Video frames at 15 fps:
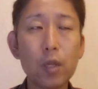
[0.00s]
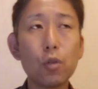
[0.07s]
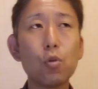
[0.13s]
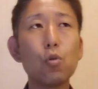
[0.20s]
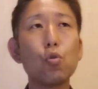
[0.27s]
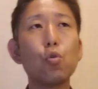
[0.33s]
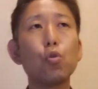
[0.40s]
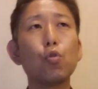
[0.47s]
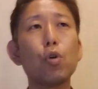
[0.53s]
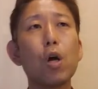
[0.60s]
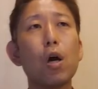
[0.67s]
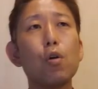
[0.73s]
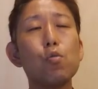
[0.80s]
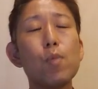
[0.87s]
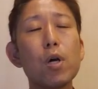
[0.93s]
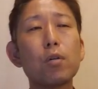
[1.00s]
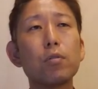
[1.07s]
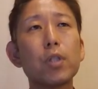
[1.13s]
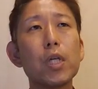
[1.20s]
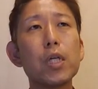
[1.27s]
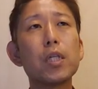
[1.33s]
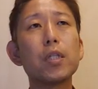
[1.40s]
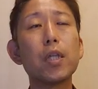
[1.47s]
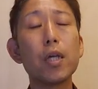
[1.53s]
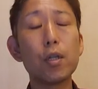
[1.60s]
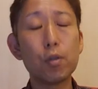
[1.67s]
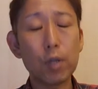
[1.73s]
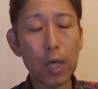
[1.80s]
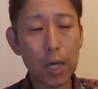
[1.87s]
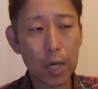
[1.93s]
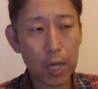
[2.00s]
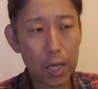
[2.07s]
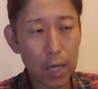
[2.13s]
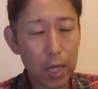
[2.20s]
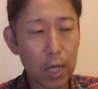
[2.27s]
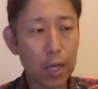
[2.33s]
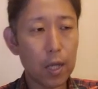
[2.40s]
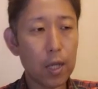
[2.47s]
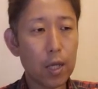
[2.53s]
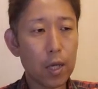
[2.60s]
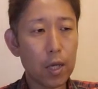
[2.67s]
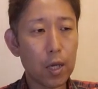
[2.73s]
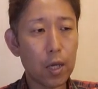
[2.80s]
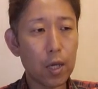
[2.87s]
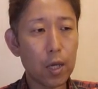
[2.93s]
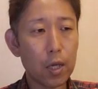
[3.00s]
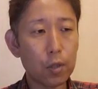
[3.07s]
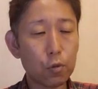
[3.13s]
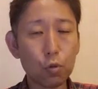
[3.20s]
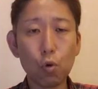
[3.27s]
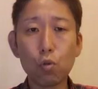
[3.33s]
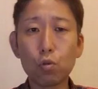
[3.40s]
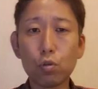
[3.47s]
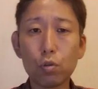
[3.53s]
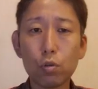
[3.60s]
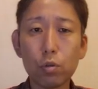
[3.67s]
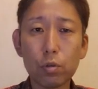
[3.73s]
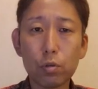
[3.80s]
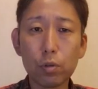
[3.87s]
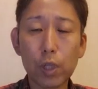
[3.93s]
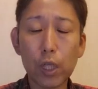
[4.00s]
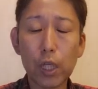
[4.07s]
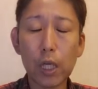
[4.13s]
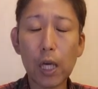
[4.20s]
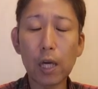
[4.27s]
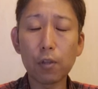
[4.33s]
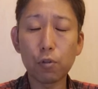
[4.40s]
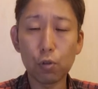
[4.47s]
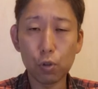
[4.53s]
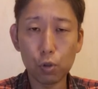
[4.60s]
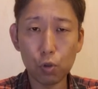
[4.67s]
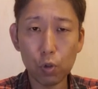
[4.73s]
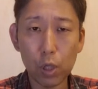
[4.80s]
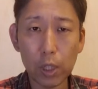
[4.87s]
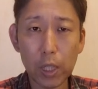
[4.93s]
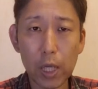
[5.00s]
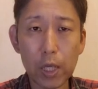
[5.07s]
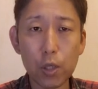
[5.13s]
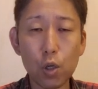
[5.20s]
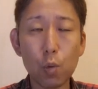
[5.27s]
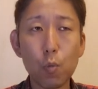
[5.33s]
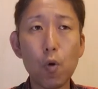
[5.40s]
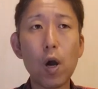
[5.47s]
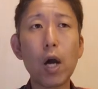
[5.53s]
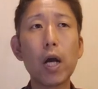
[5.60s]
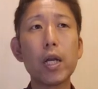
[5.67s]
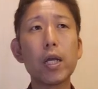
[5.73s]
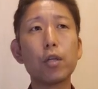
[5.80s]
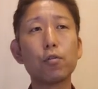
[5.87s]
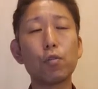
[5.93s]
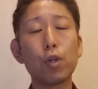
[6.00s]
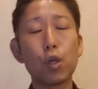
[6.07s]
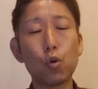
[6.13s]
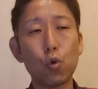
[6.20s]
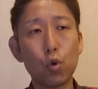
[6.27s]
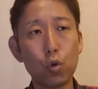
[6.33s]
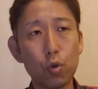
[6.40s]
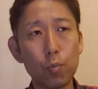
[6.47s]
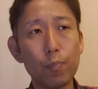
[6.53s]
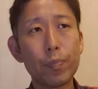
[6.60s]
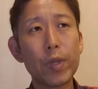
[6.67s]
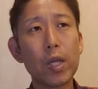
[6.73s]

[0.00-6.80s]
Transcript: ということがうまくできているから、えー、すごく、うん、聞きやすいというか内容も分かりやすく聞こえる。